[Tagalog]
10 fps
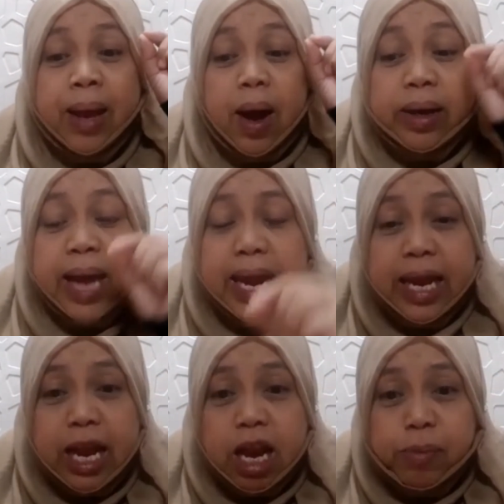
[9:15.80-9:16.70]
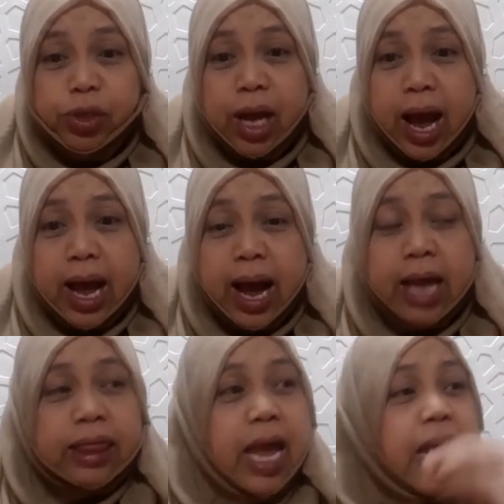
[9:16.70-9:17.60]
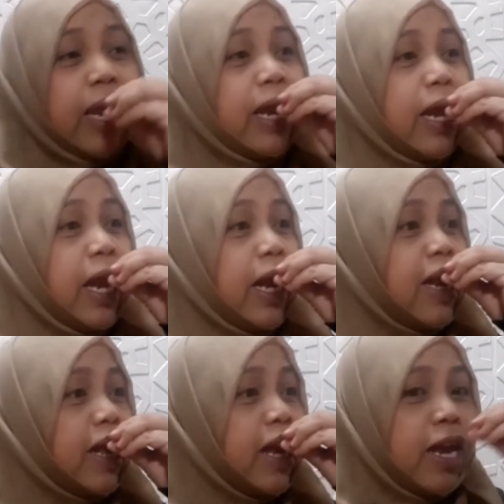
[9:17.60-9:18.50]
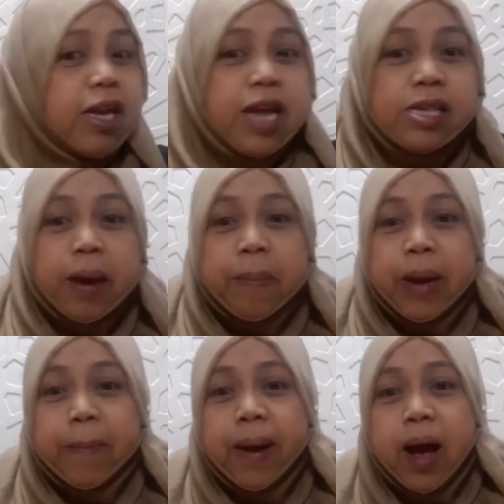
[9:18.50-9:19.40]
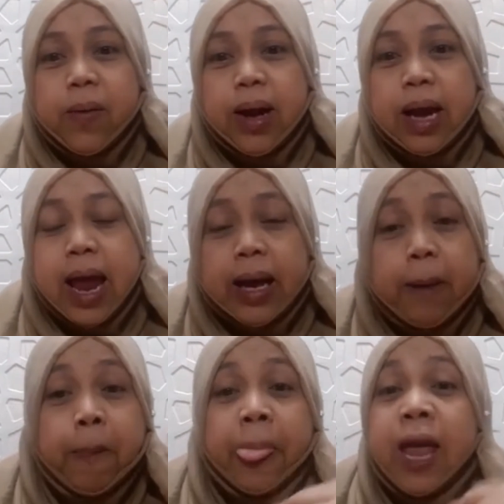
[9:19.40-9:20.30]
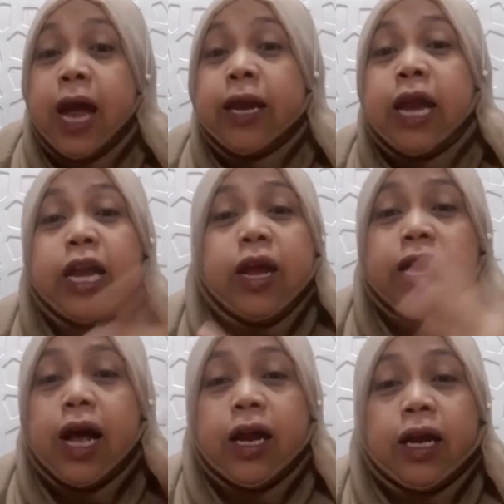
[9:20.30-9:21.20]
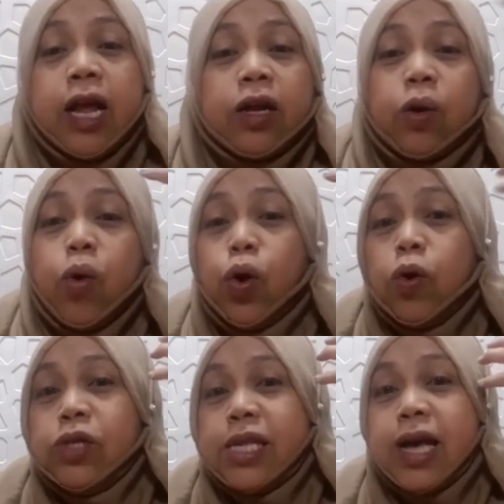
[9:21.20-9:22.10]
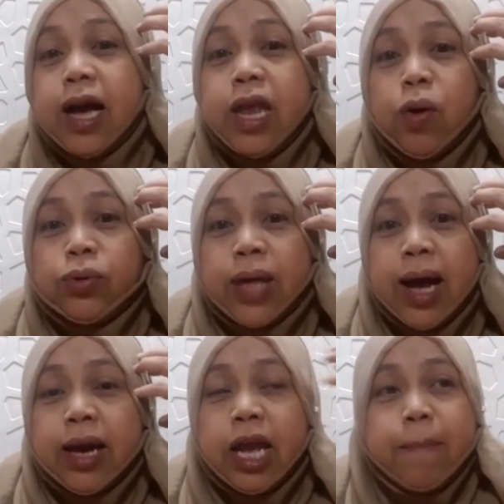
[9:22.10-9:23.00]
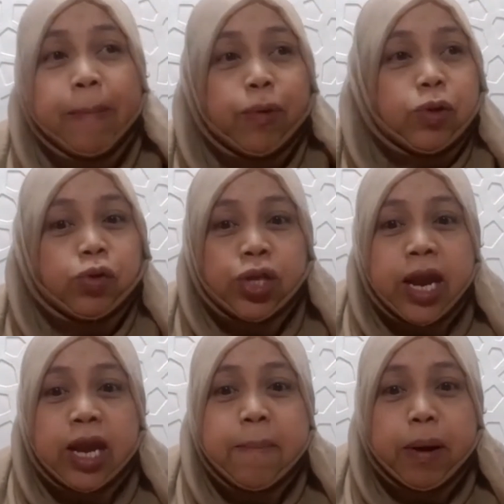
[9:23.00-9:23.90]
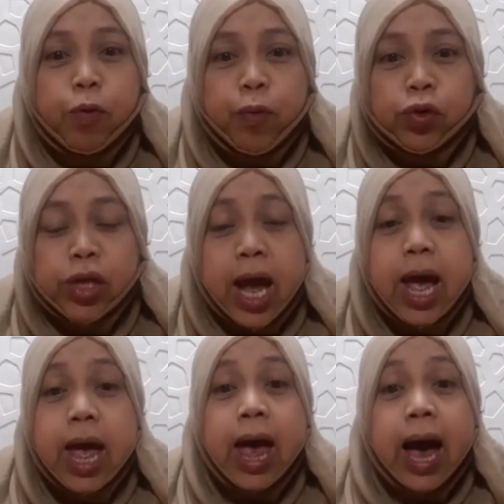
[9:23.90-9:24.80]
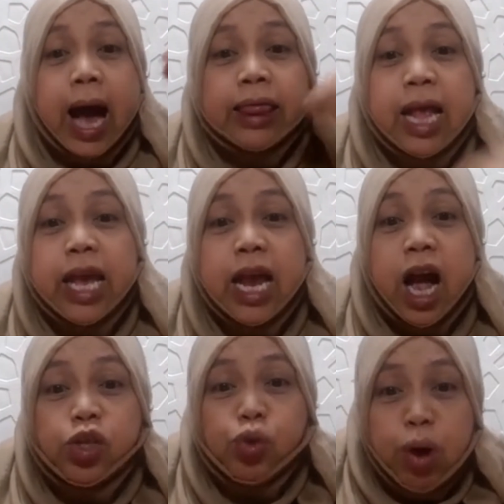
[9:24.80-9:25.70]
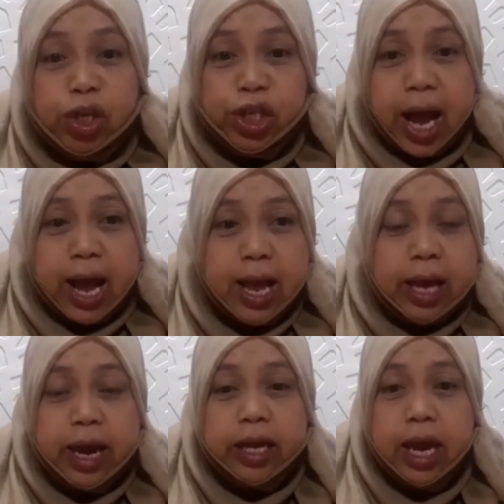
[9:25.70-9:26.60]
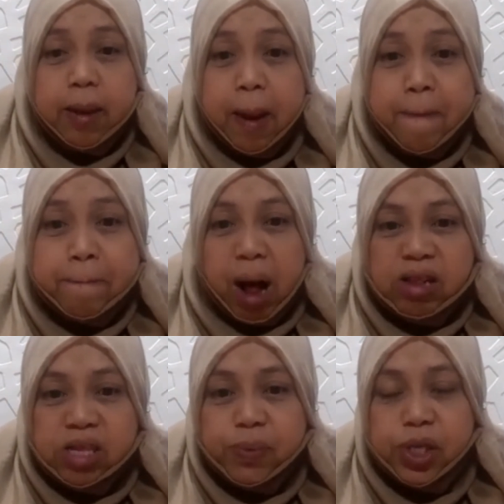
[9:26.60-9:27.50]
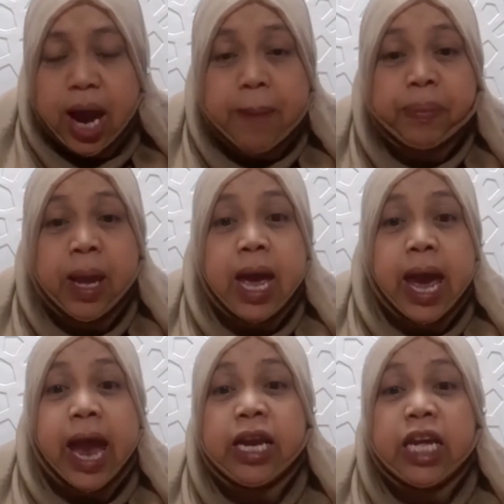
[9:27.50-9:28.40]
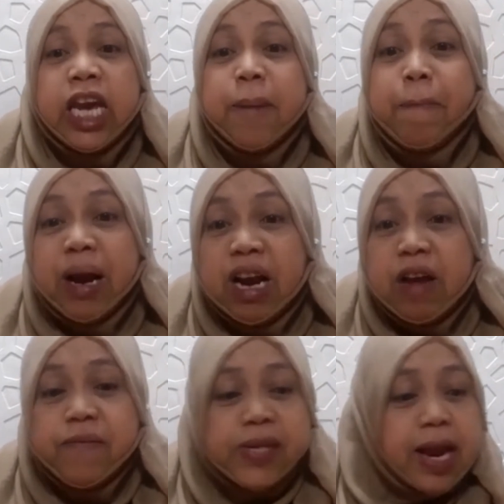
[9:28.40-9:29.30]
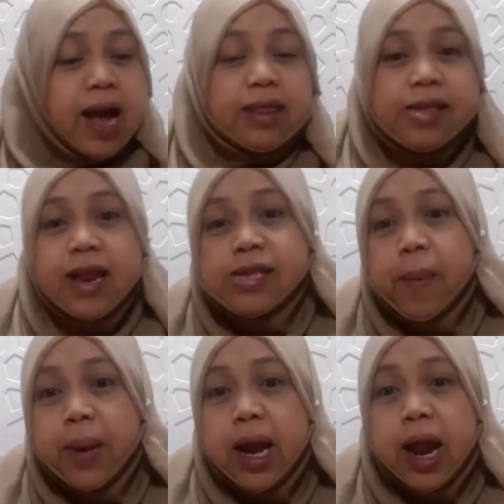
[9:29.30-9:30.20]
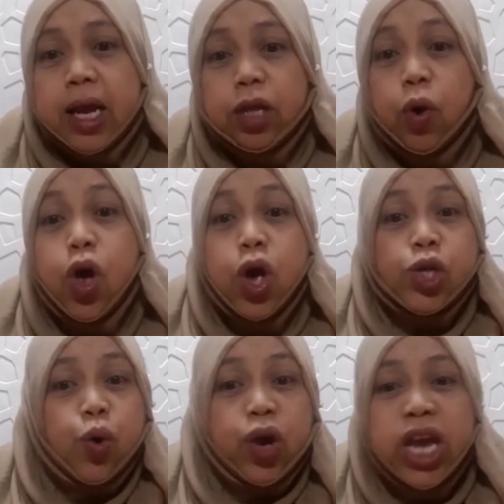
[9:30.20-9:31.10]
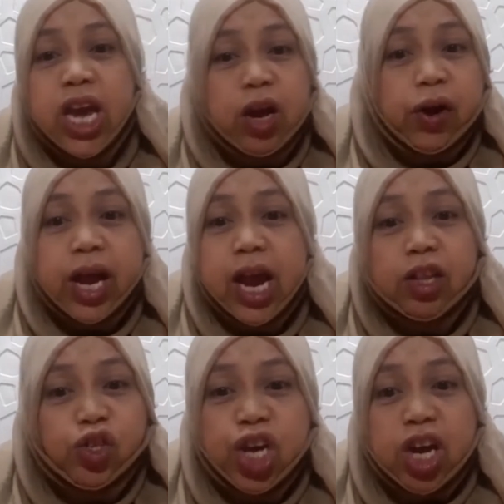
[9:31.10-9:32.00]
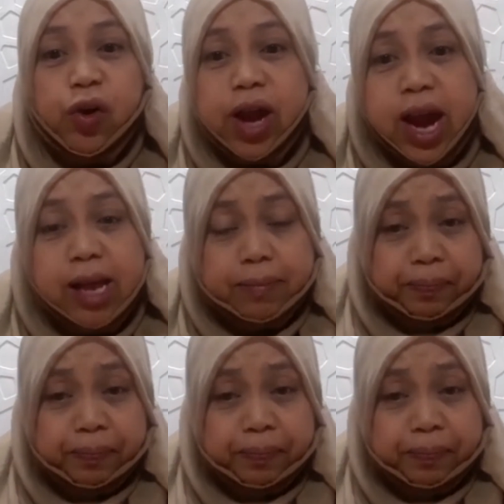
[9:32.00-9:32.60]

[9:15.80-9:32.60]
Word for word: dahil in love siya at dahil nakikinig siya sa ipinapangako ng lalaki, nani, nag-conclude siya sa kanyang utak, naging mapusok siya, naging marupok siya, at naging adula siya, naging impulsive siya, and he believed sa lahat ng sinasabi ng lalaki ito. So he create, she create